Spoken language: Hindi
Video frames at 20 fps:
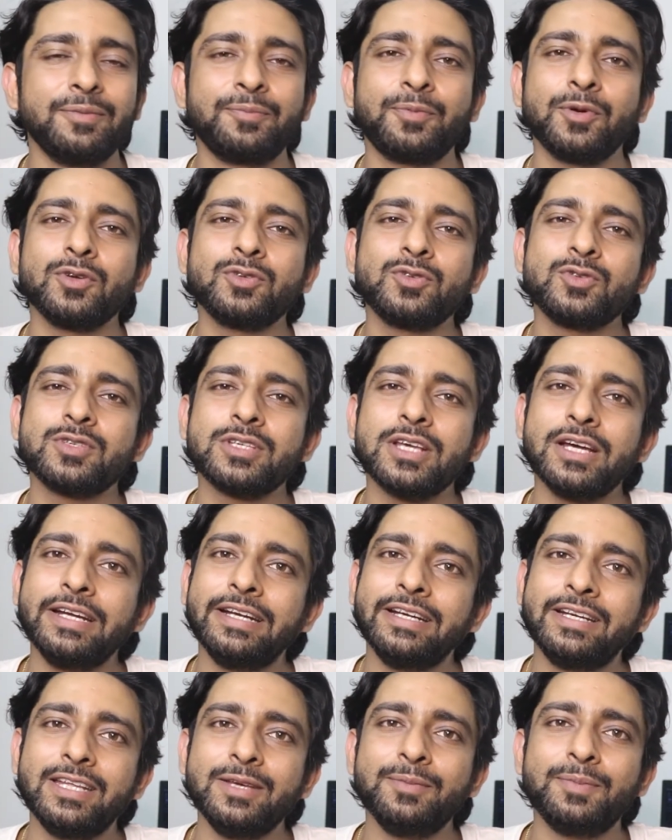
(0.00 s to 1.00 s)
अप्रॉक्स उसका
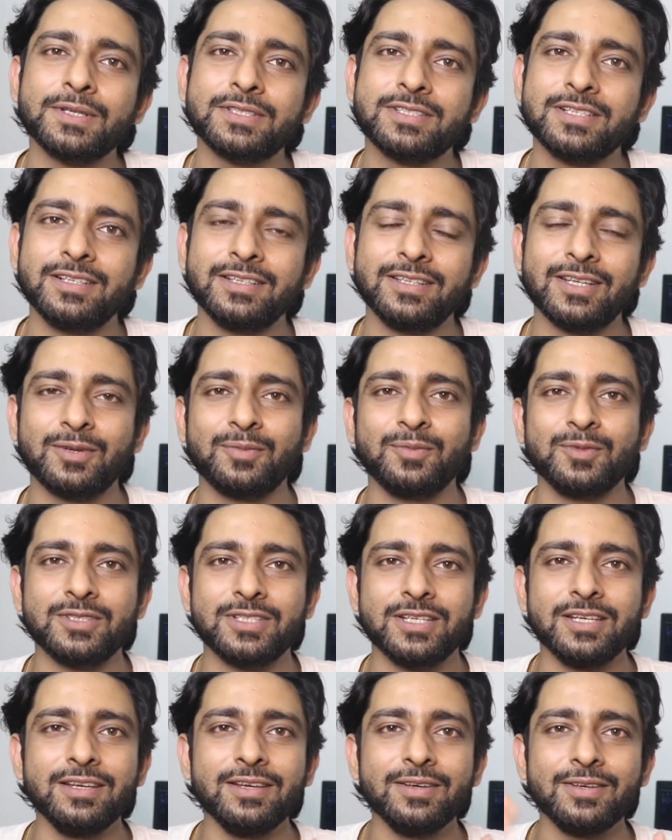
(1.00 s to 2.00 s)
एट्टी परसेंट तक
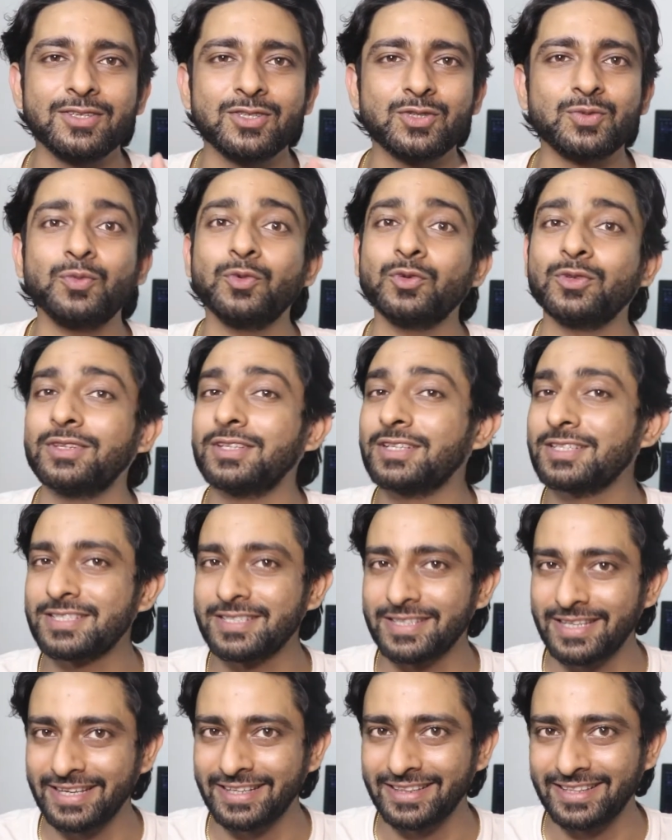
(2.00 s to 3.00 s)
मुझे स्मूथनेस
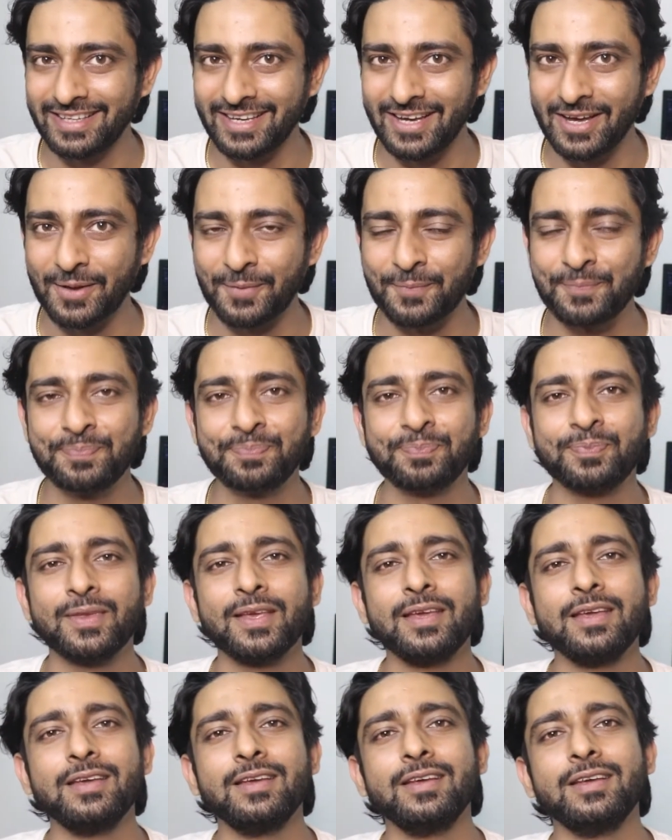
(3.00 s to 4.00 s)
दे दिया
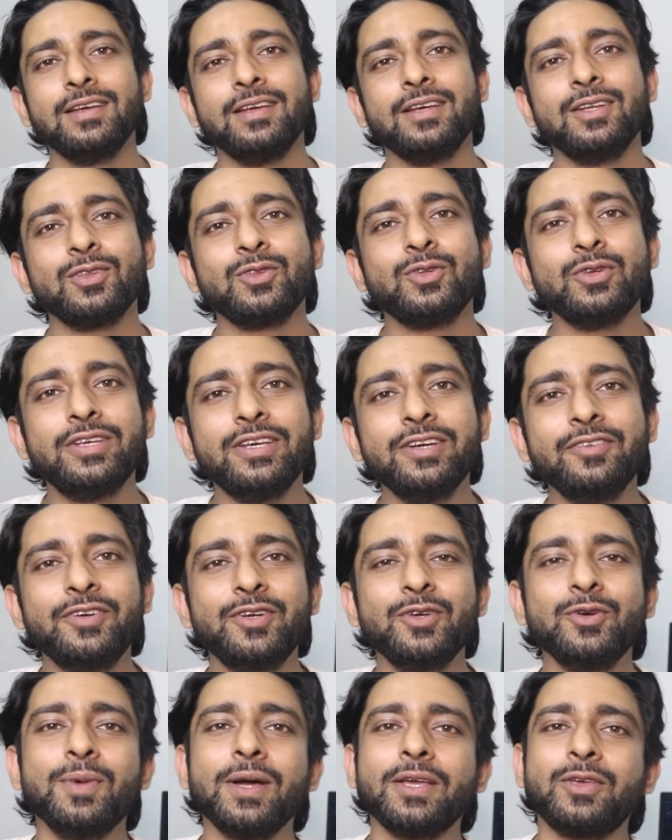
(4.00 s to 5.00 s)
तो ये
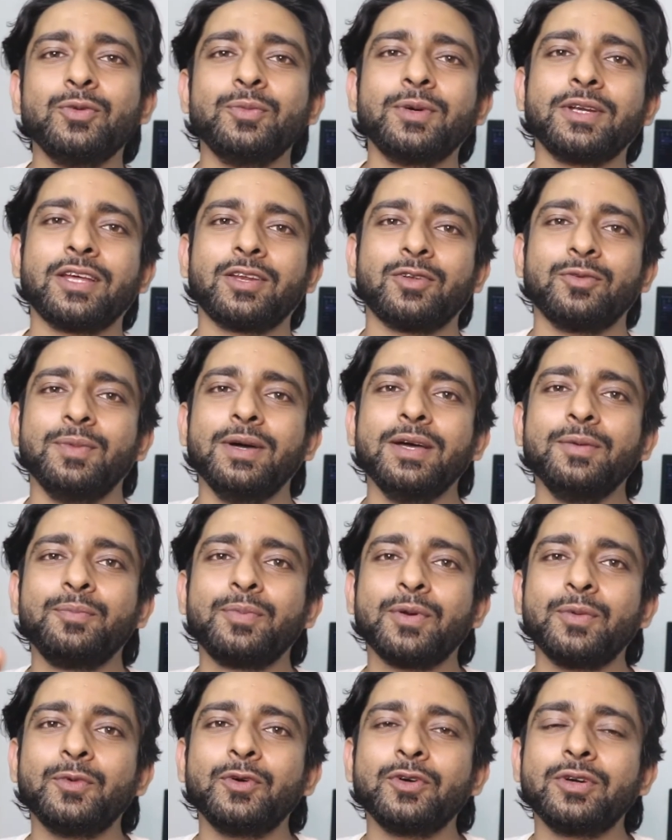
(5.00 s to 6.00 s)
वीडियो मैं क्यों बना रहा हूँ
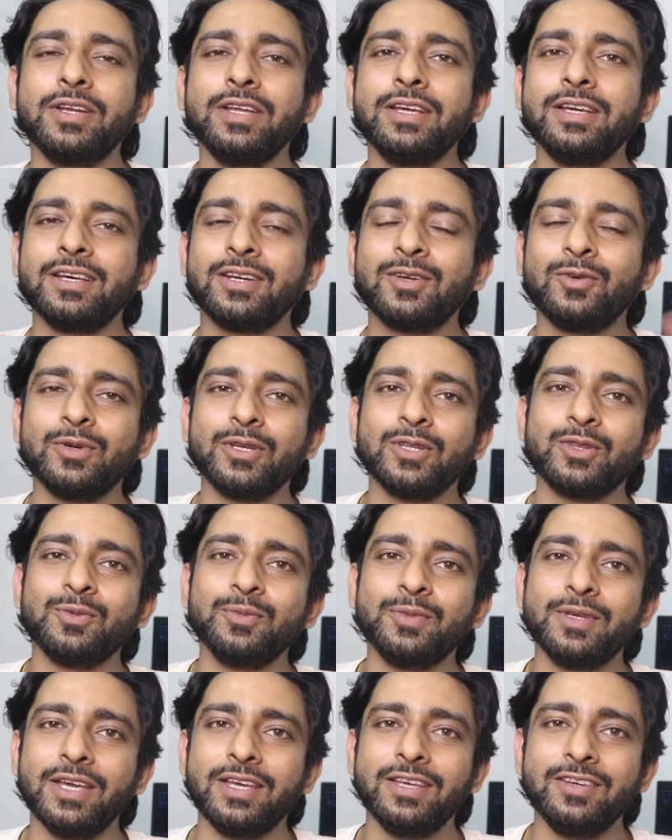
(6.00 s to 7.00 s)
मैं प्रमोट नहीं कर रहा हूँ कि
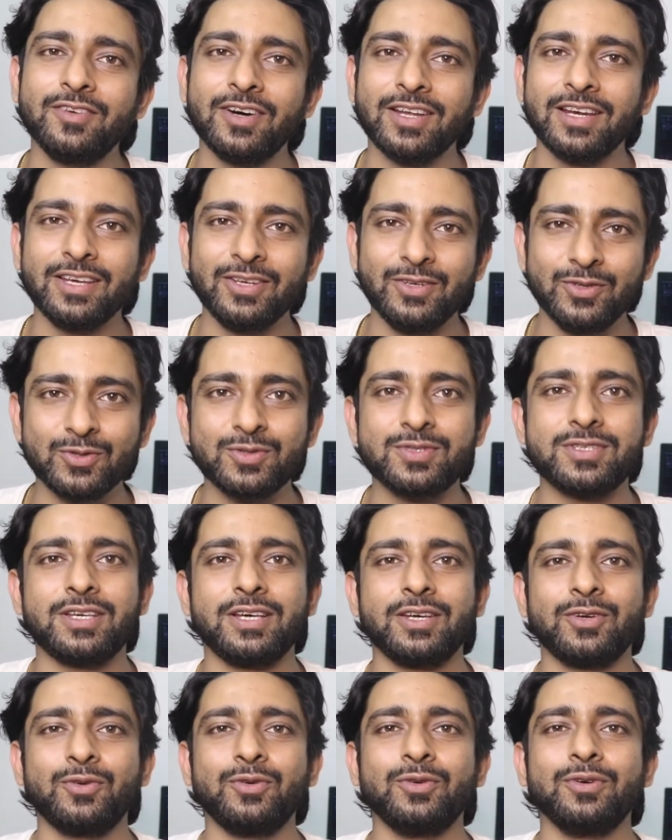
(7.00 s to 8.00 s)
तुम यही वाला यूज
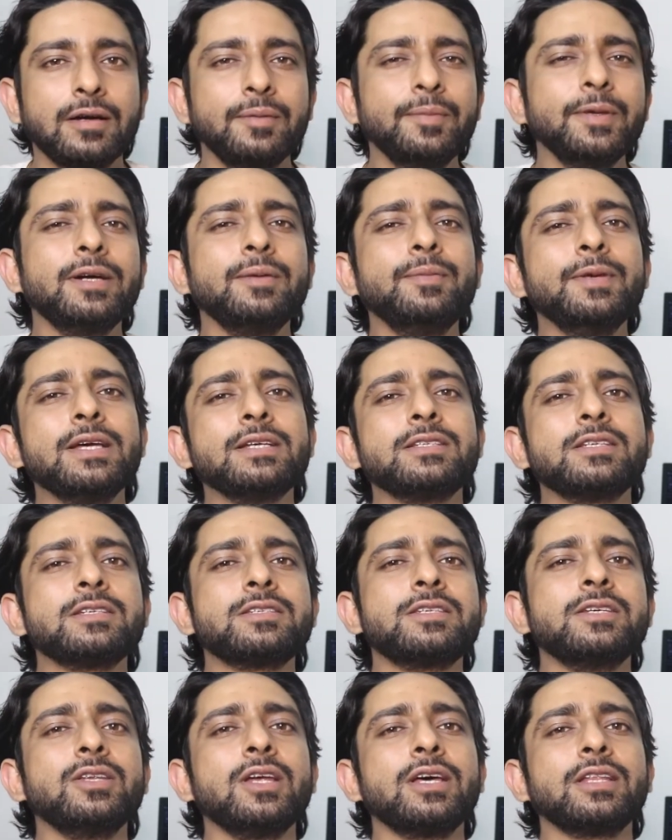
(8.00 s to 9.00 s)
करो कभी कभी ऐसा
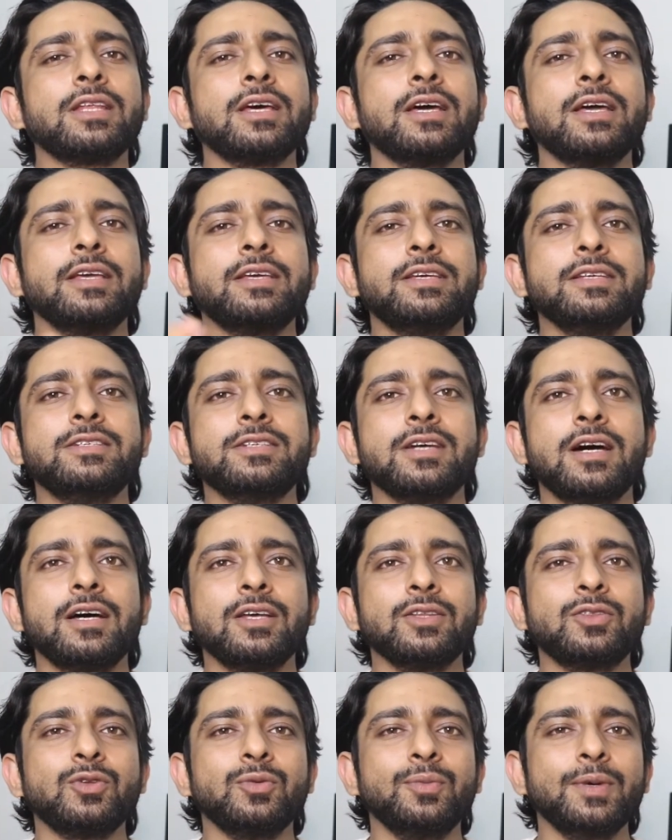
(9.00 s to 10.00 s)
सीन आता है कि
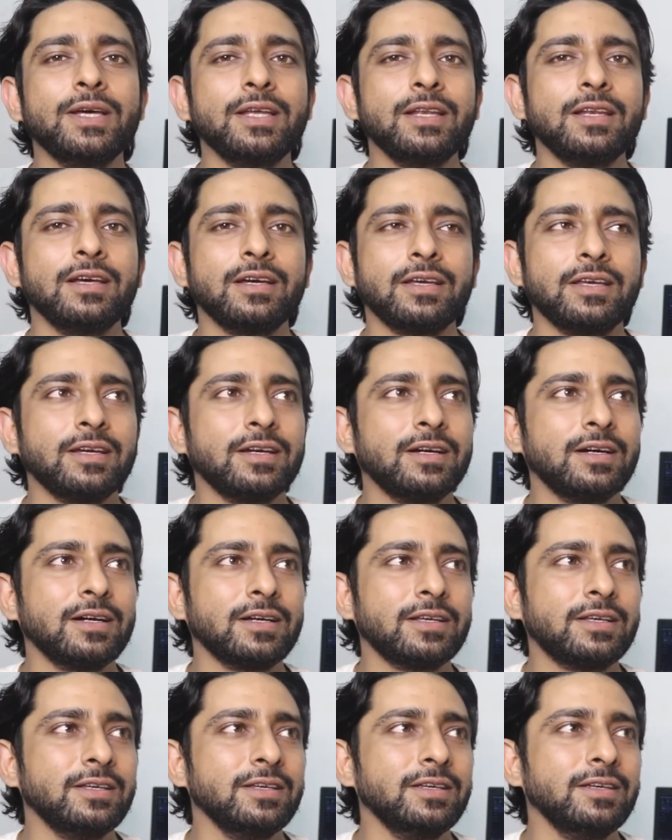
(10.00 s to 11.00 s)
जहाँ तुम्हें लगेगा
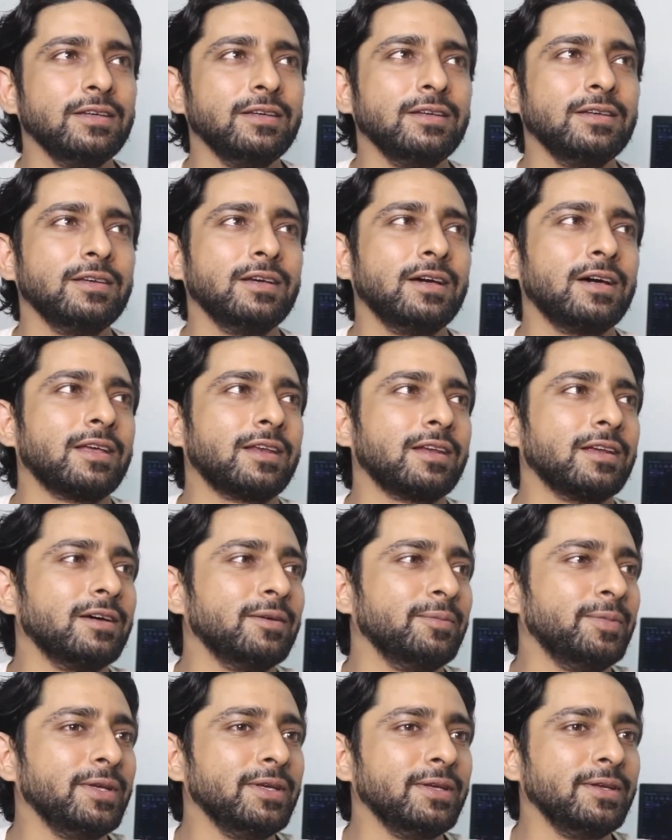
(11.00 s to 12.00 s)
कि यार
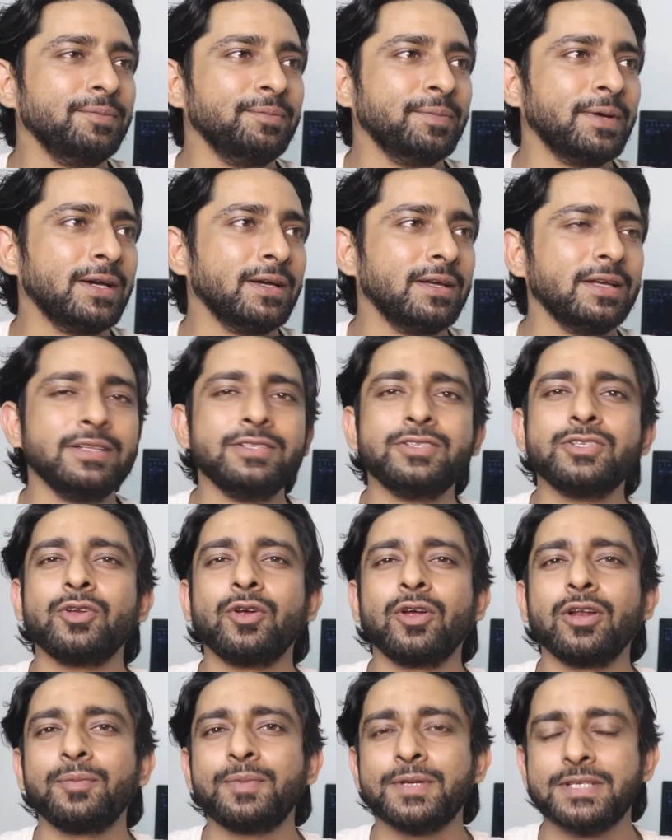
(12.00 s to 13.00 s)
अभी मैं
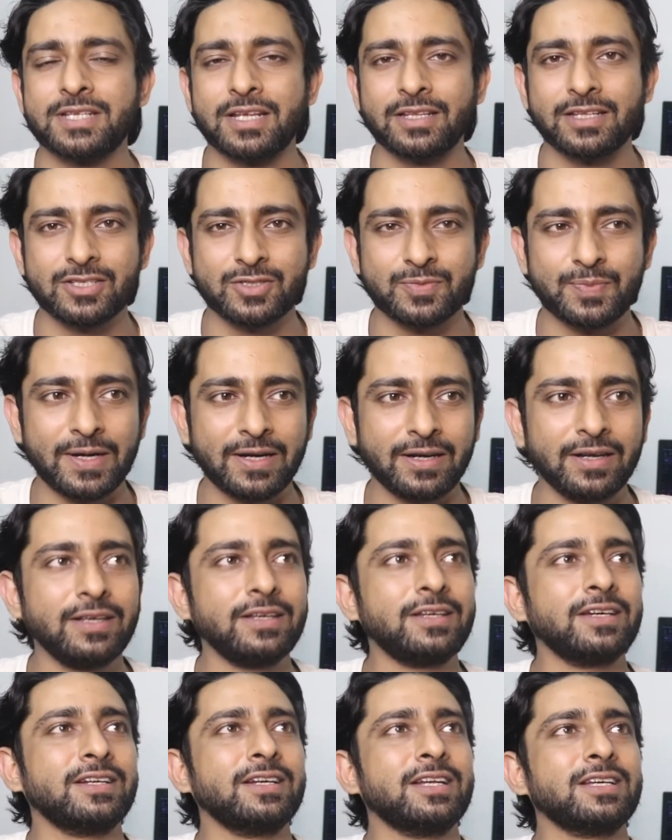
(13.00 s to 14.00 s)
इंजन ऑयल पे ज़्यादा स्पेंड
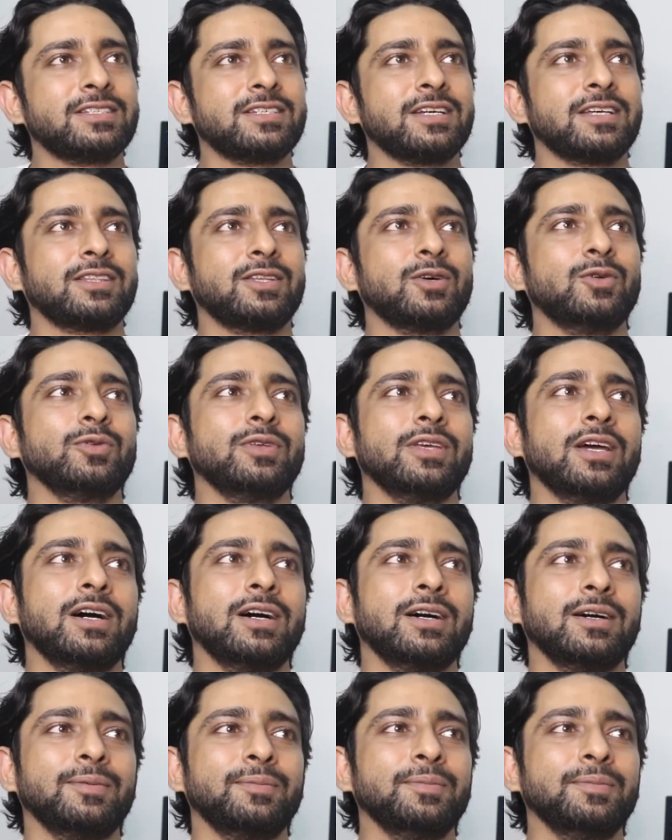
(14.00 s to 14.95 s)
नहीं करना चाहता हूँ या